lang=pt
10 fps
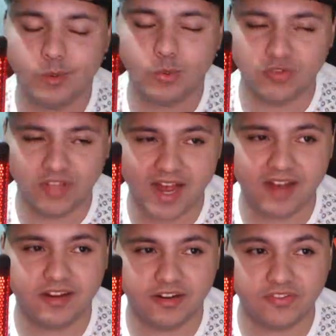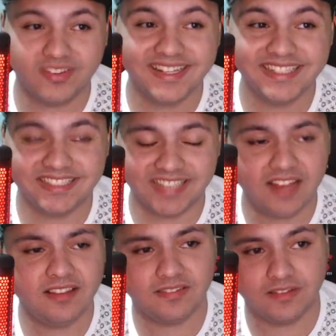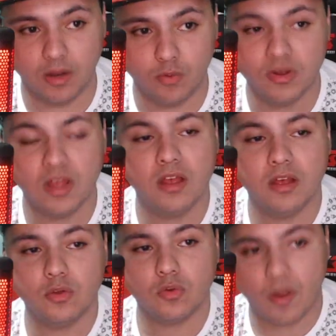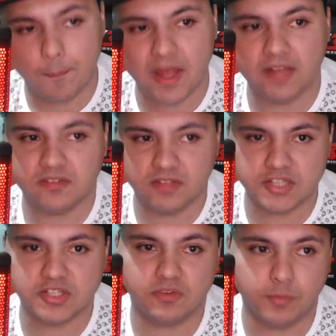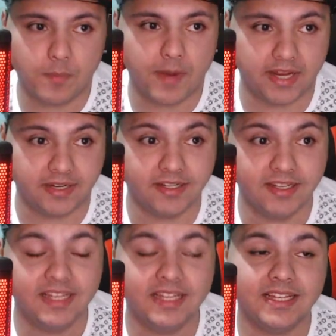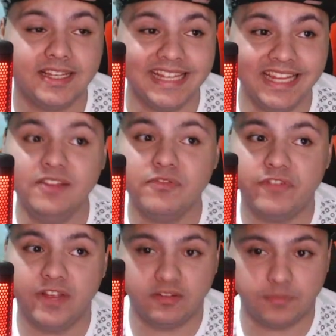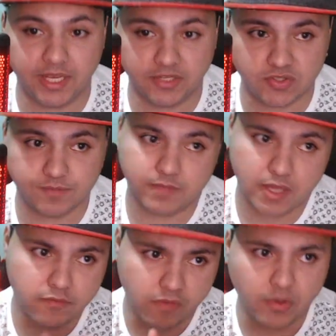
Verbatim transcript: Os hackers já estão no Apex Legends Mobile. Infelizmente. Eu vou